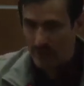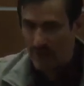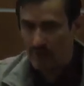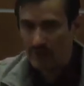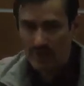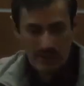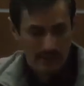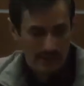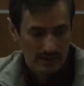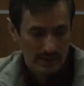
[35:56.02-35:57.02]
Muy buena
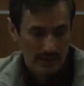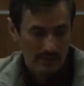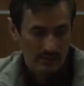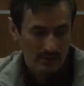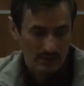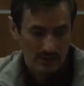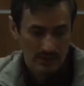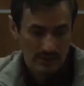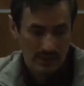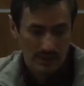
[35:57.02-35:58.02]
pregunta. En, las
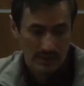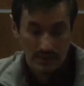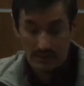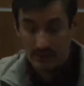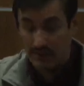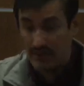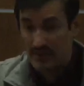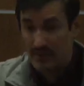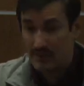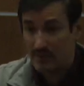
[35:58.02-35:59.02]

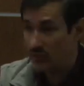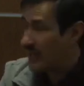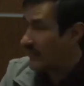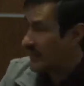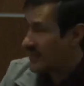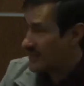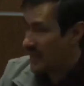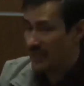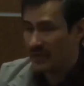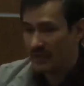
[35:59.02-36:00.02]
referencias
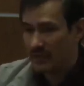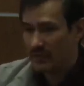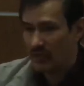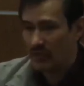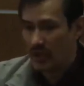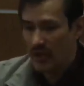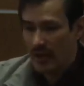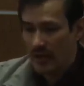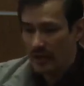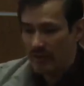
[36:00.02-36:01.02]
bibliográficas que hay en el libro
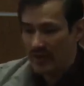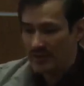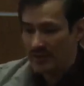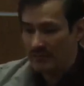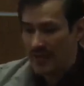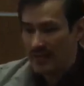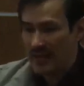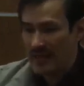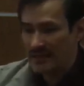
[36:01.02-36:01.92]
aparecen